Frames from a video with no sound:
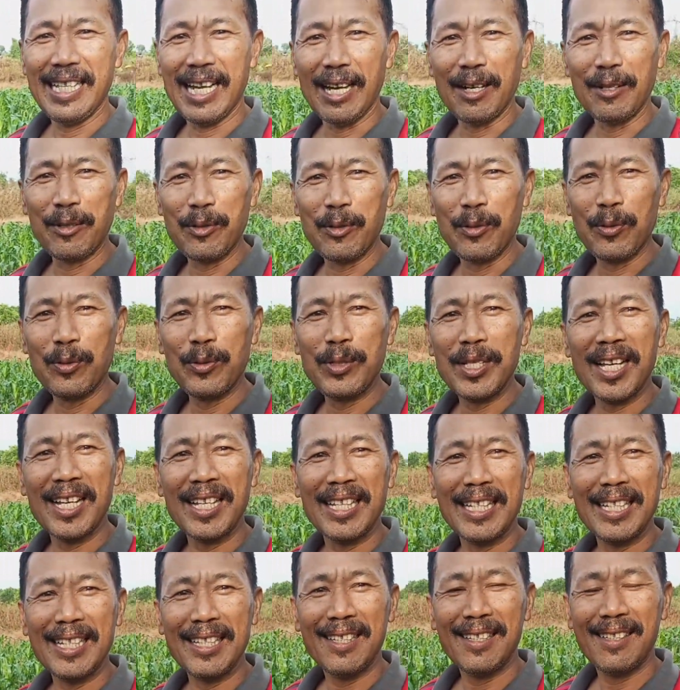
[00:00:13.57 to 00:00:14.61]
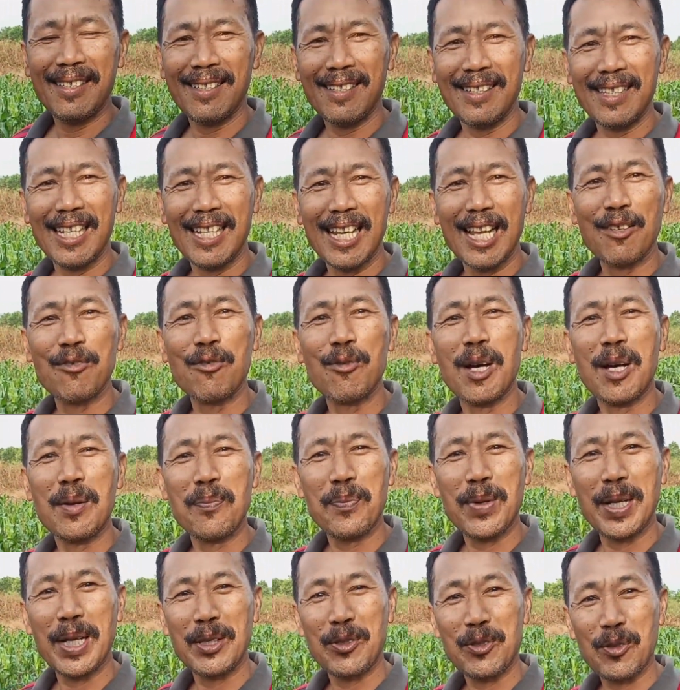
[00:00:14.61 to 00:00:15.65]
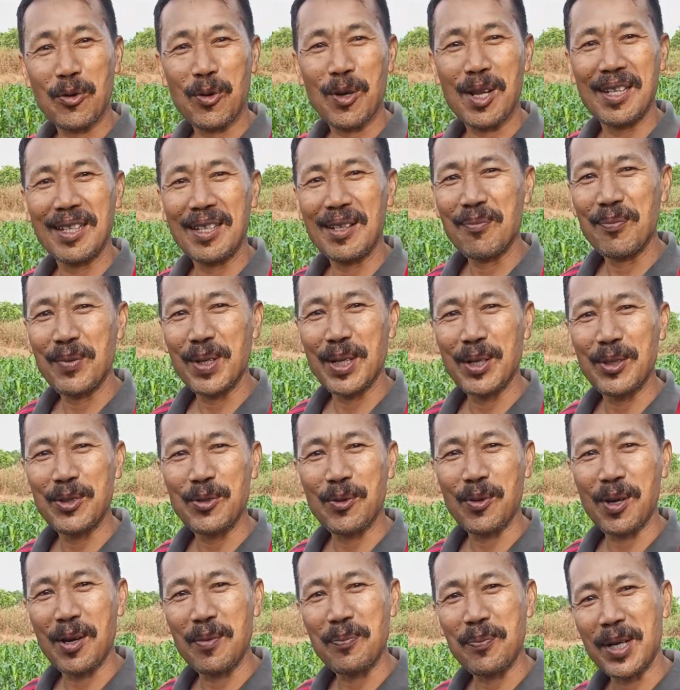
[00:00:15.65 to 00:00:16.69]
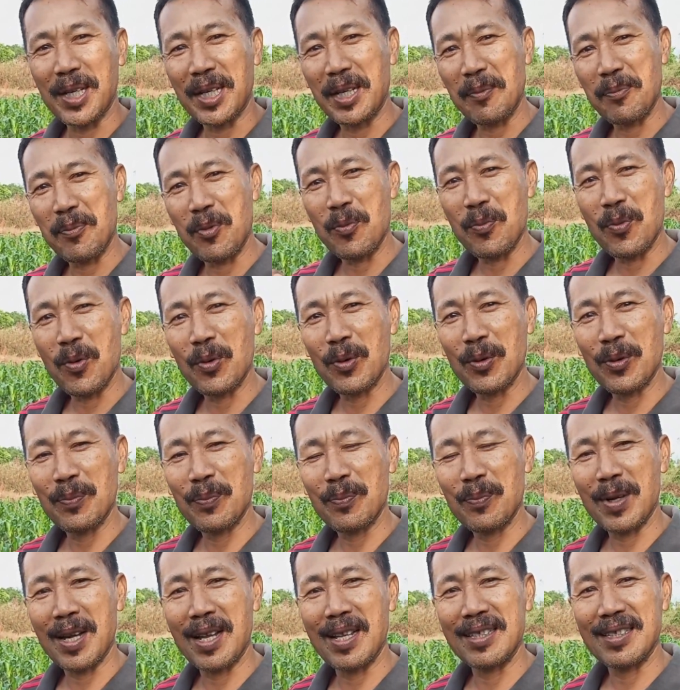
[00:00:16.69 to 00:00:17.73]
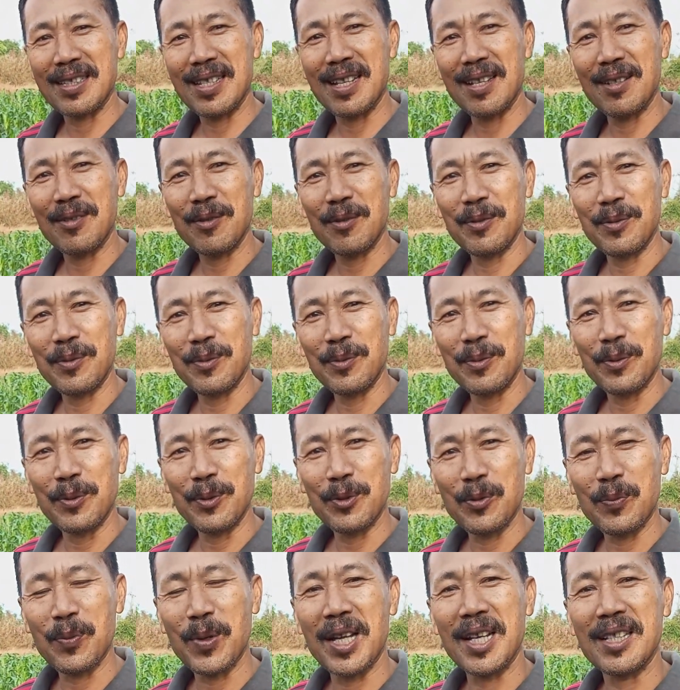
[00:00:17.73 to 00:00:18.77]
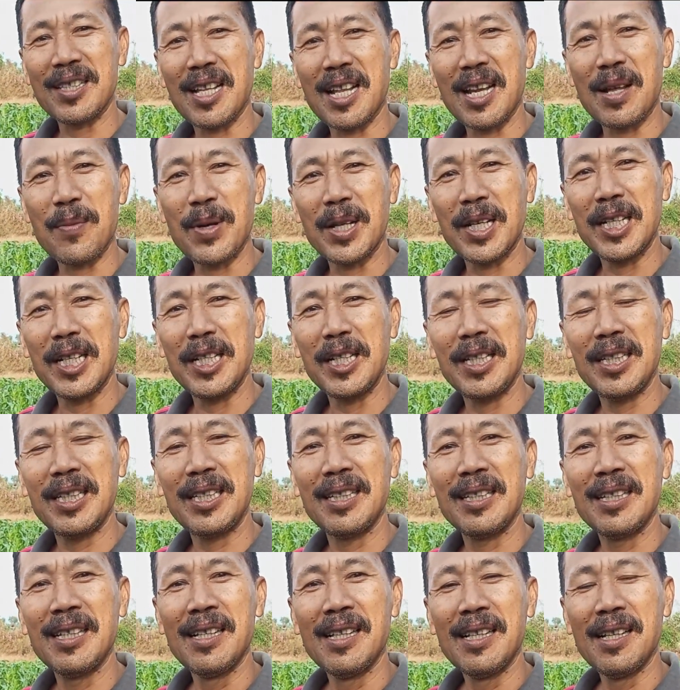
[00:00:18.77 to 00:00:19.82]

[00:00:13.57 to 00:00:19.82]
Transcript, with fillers: Yang dulunya ini dilakukan pengecoran ya, pengecoran pakai pupuk perangsang supaya tanaman ini